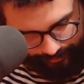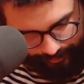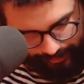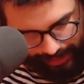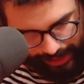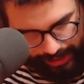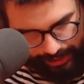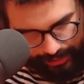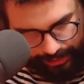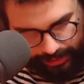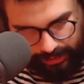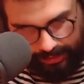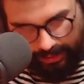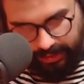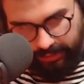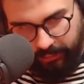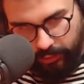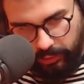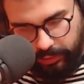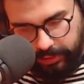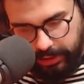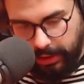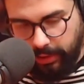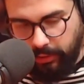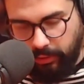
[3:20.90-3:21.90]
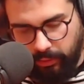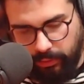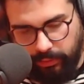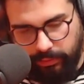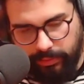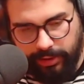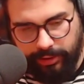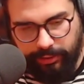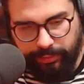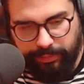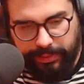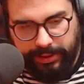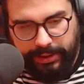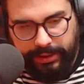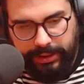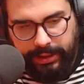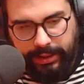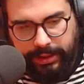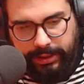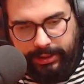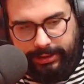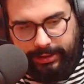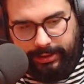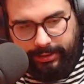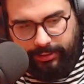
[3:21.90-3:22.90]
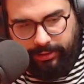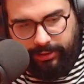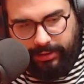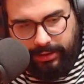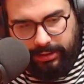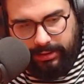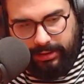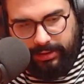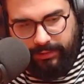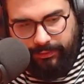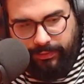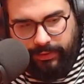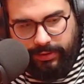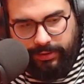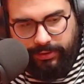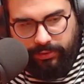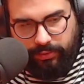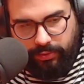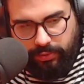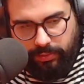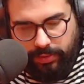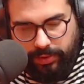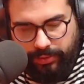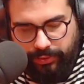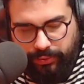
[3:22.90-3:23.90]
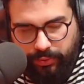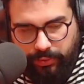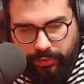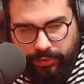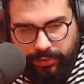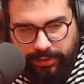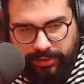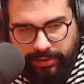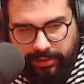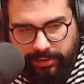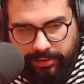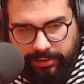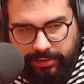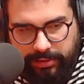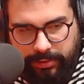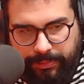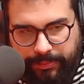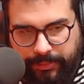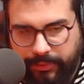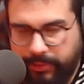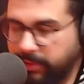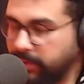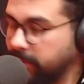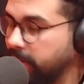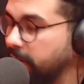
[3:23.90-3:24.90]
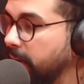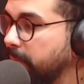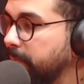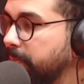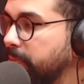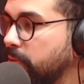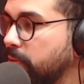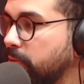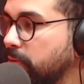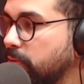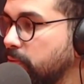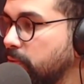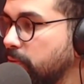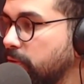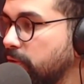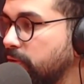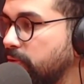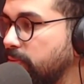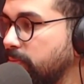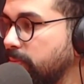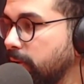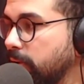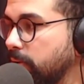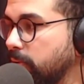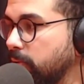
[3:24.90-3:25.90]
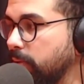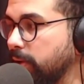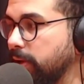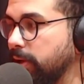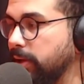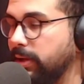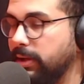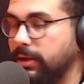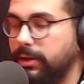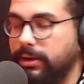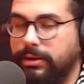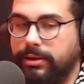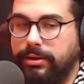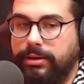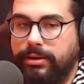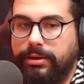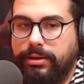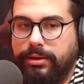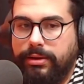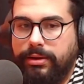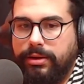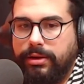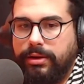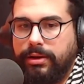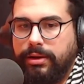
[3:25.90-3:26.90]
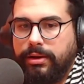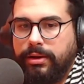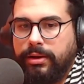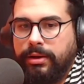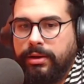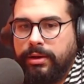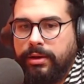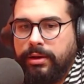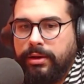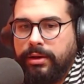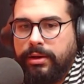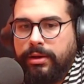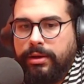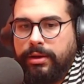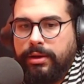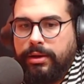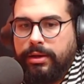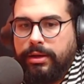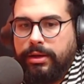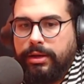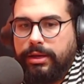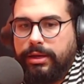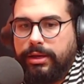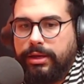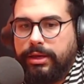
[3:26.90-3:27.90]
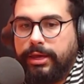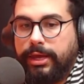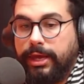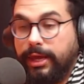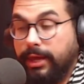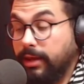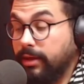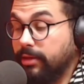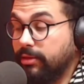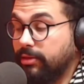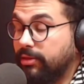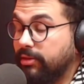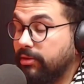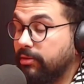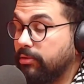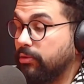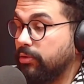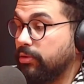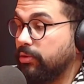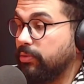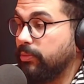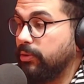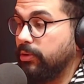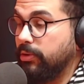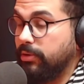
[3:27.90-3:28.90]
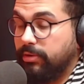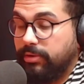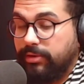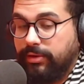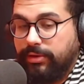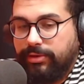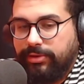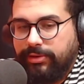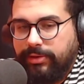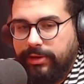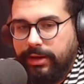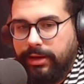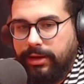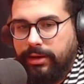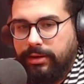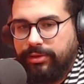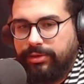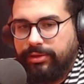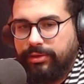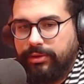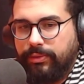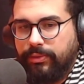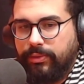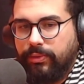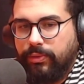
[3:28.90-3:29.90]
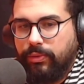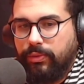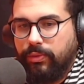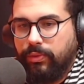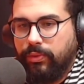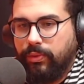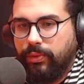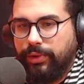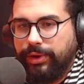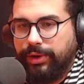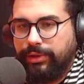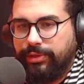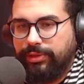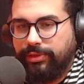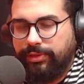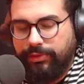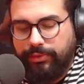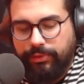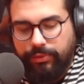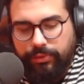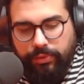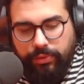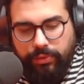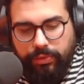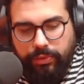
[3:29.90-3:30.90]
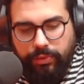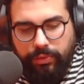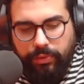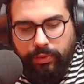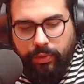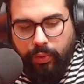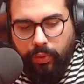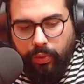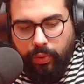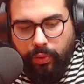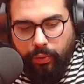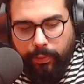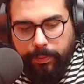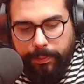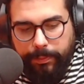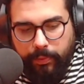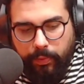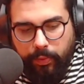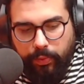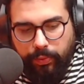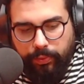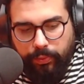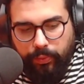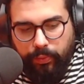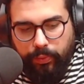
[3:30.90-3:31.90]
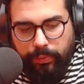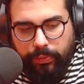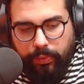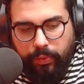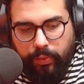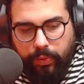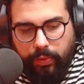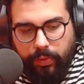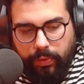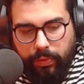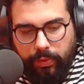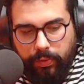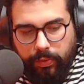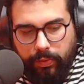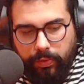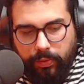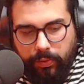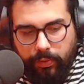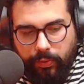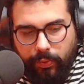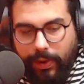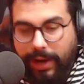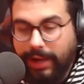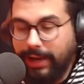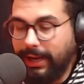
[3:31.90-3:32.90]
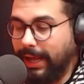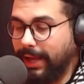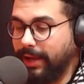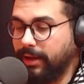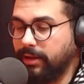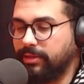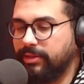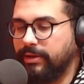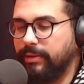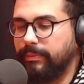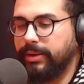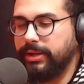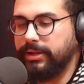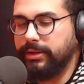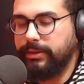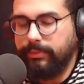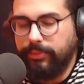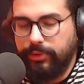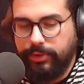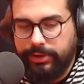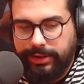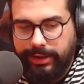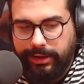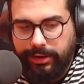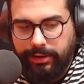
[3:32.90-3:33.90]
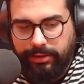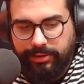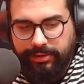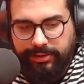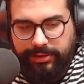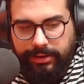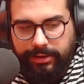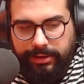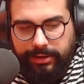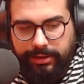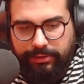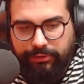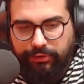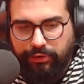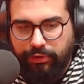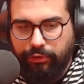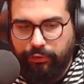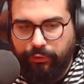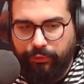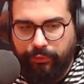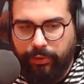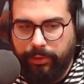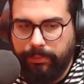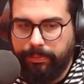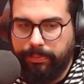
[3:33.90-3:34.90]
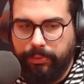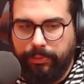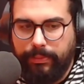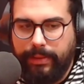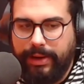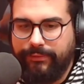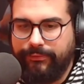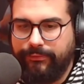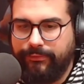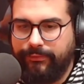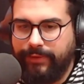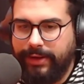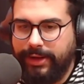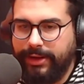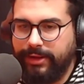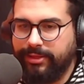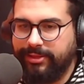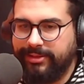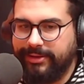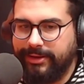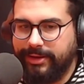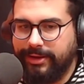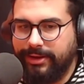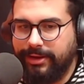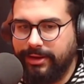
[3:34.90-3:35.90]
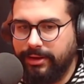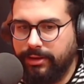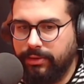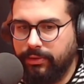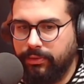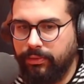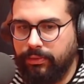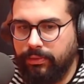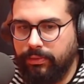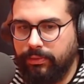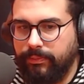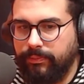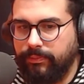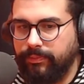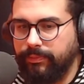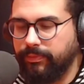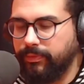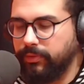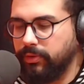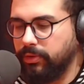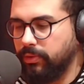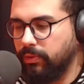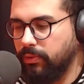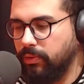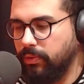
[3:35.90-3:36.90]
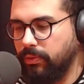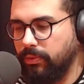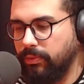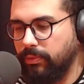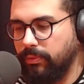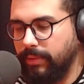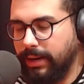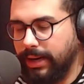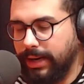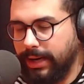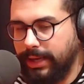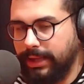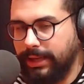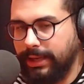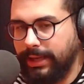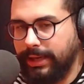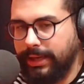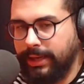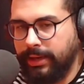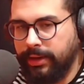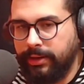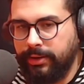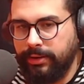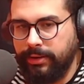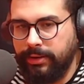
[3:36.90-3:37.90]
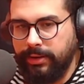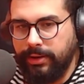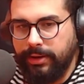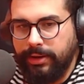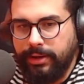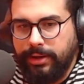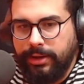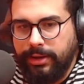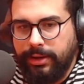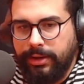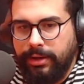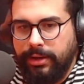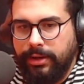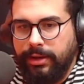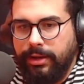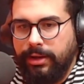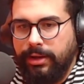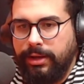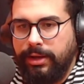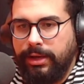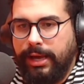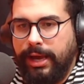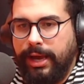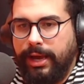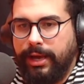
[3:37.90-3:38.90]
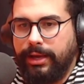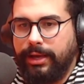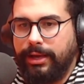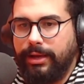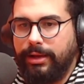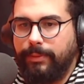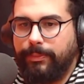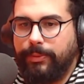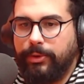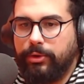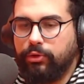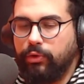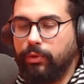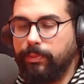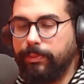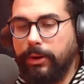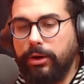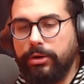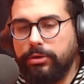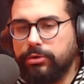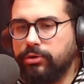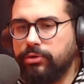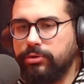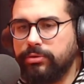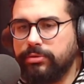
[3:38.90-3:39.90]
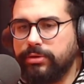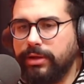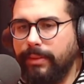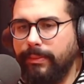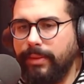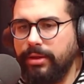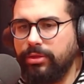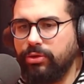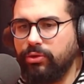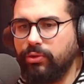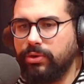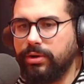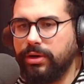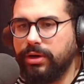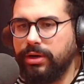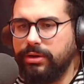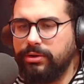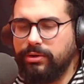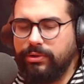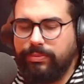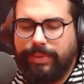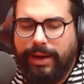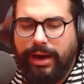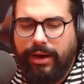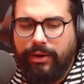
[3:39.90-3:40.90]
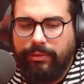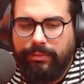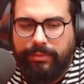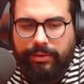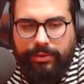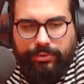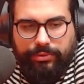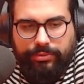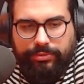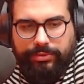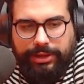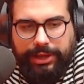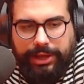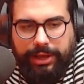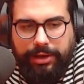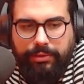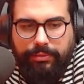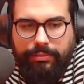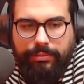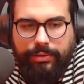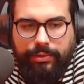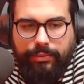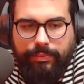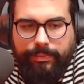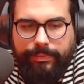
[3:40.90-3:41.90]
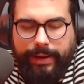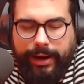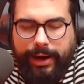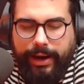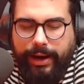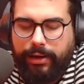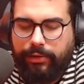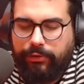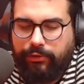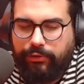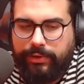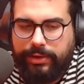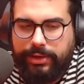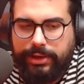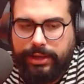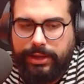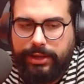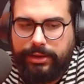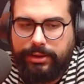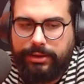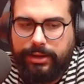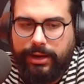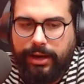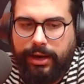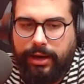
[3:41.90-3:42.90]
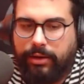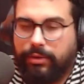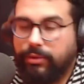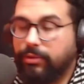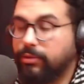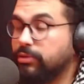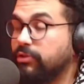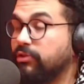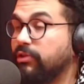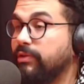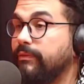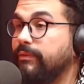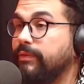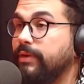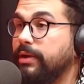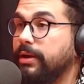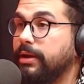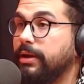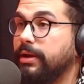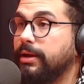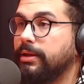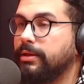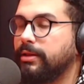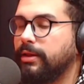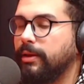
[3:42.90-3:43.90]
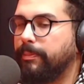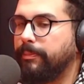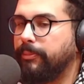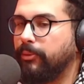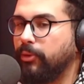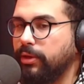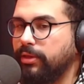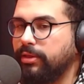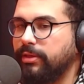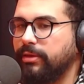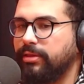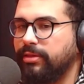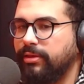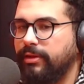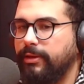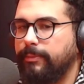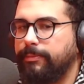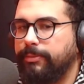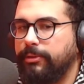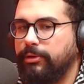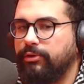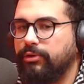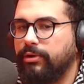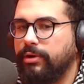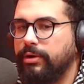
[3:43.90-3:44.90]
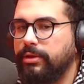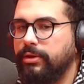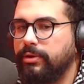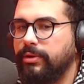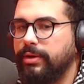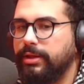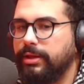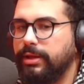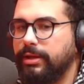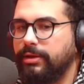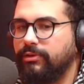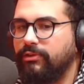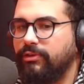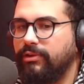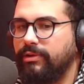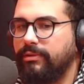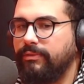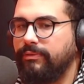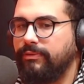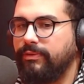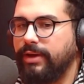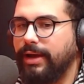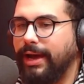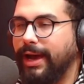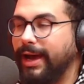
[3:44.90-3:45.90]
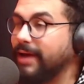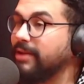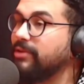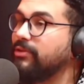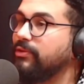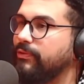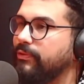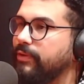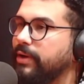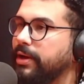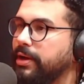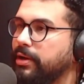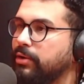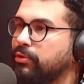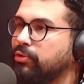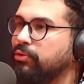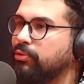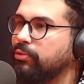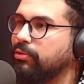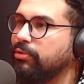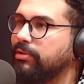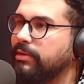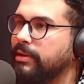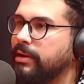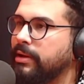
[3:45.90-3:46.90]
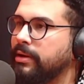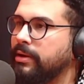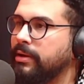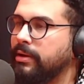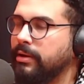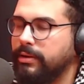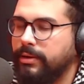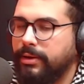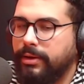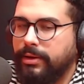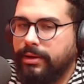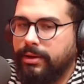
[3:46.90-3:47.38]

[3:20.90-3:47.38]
Aí tentei voltar com algumas bandas, tentei fazer algumas coisas. Depois, lá por 2015, 2016, uhum. eu conheci o, o, o, o, o Alex da banda Motriz. Ele, a gente foi pra uma festa aqui com, com uma galera. E aí ele perguntou, Paulo, tu não tá mais tocando? Bah, meu, tem o meu baixo ali e tal. tive, depois da CNPJ eu ainda tive adversos, né? uhum. né?